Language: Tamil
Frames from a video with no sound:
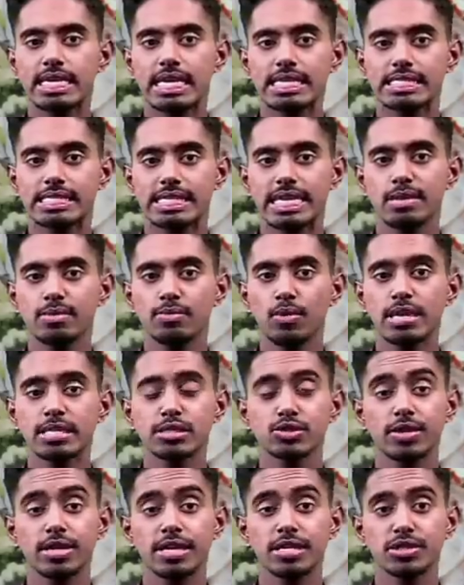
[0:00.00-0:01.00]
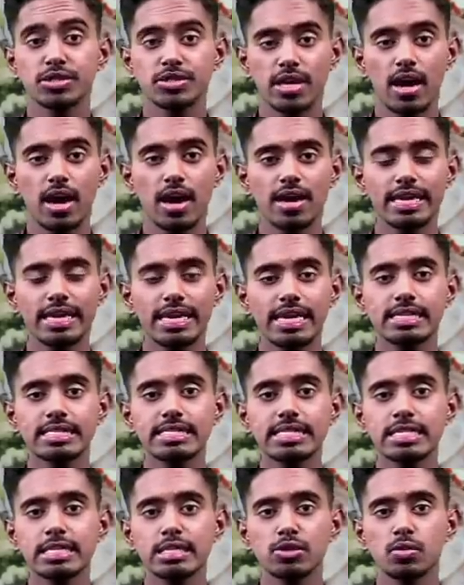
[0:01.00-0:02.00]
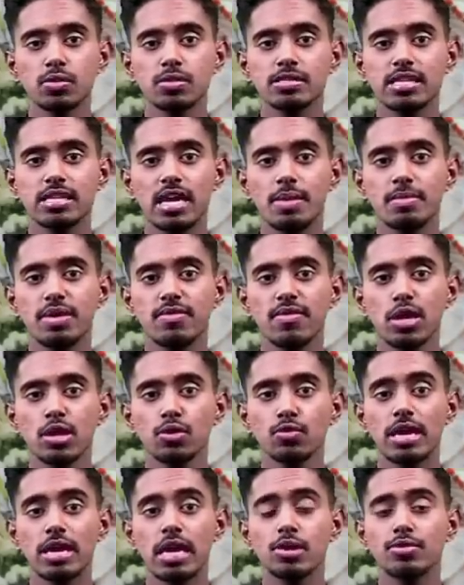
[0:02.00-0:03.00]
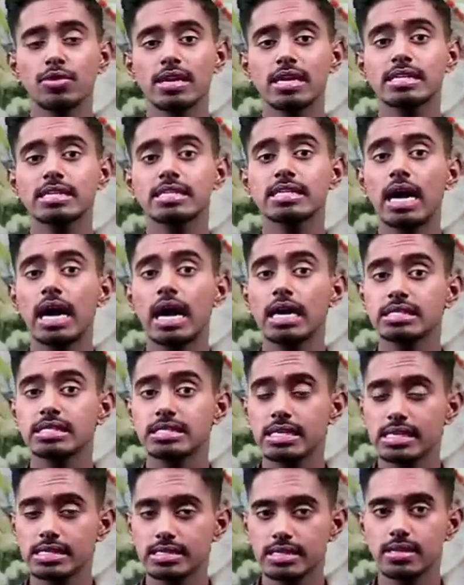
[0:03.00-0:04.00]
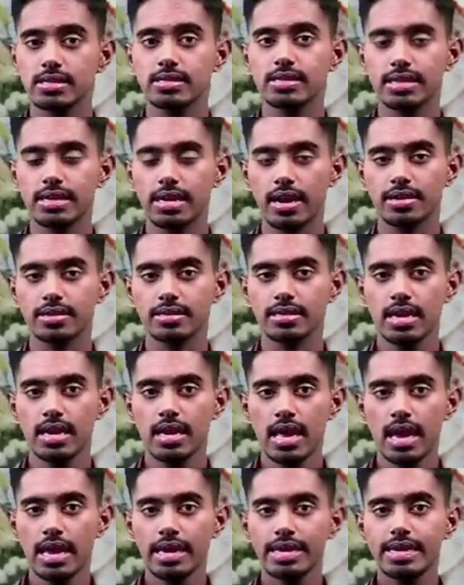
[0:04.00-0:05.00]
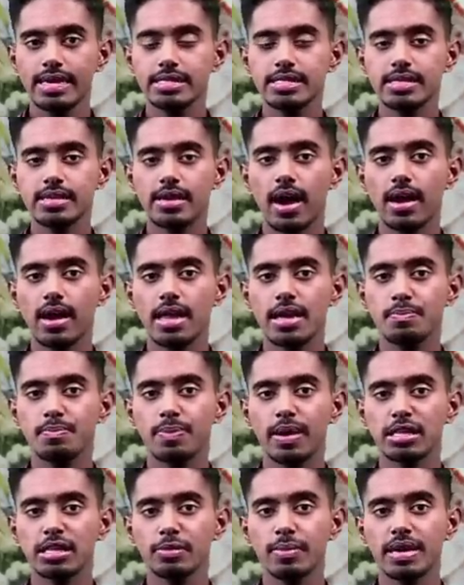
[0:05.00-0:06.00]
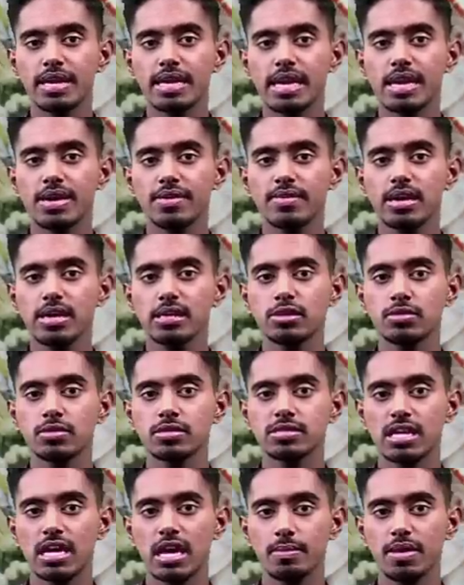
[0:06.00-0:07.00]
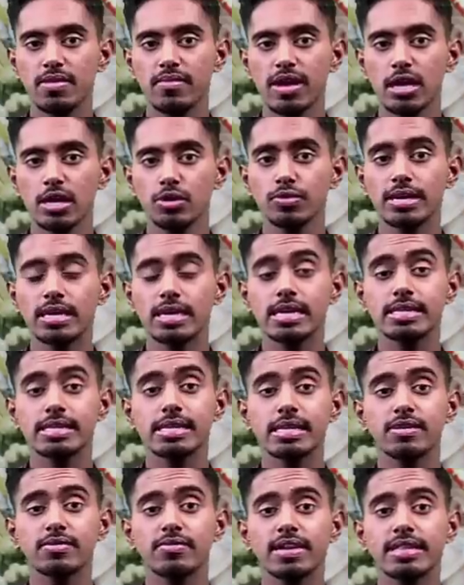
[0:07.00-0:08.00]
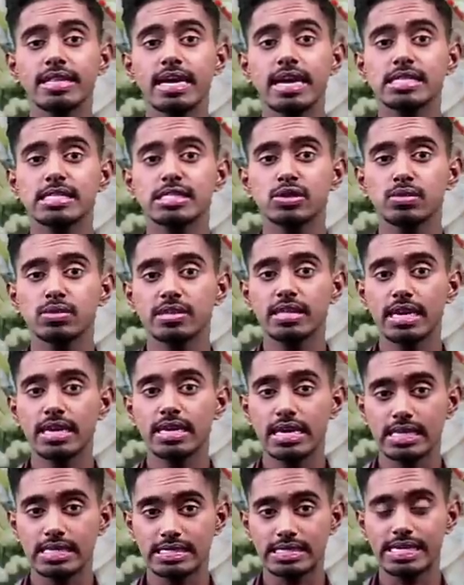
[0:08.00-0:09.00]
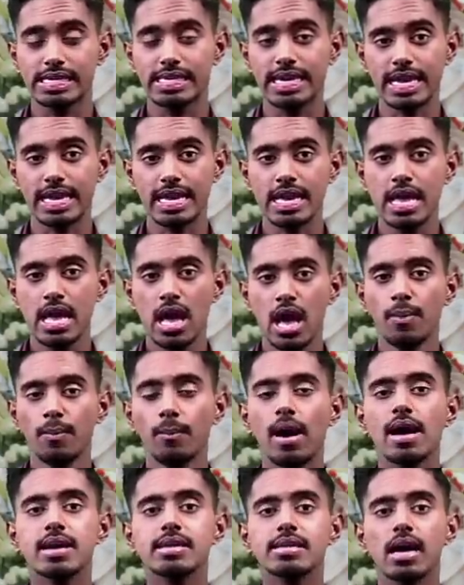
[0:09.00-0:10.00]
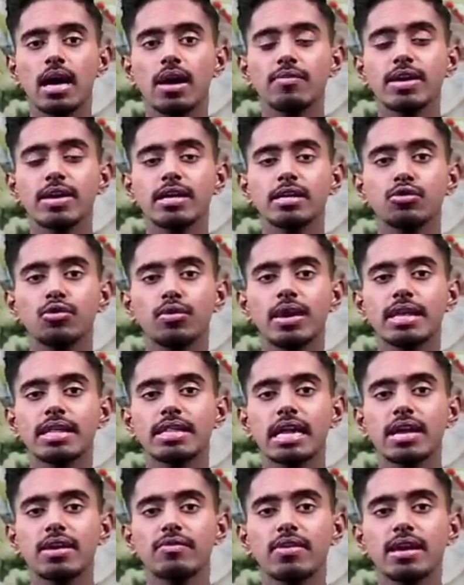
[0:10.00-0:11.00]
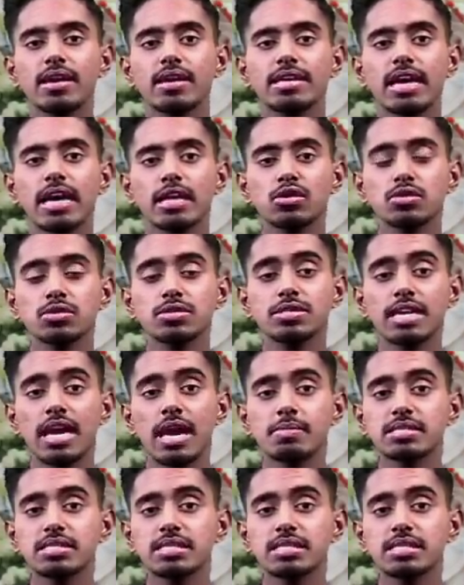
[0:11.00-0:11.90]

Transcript: நஸ்ரீன் மொய்சுரின் ஷா இன்று துன்சாமி வேலு நல்லுடலுக்கு அஞ்சலி செலுத்தினார் இன்று காலை பத்து மணி அளவில் துன்சாமி வேலு இல்லத்திற்கு வந்த சுல்தான் நஸ்ரினை மாய்காவின் துணைத் தலைவர் டத்துஸ்ரீ எம்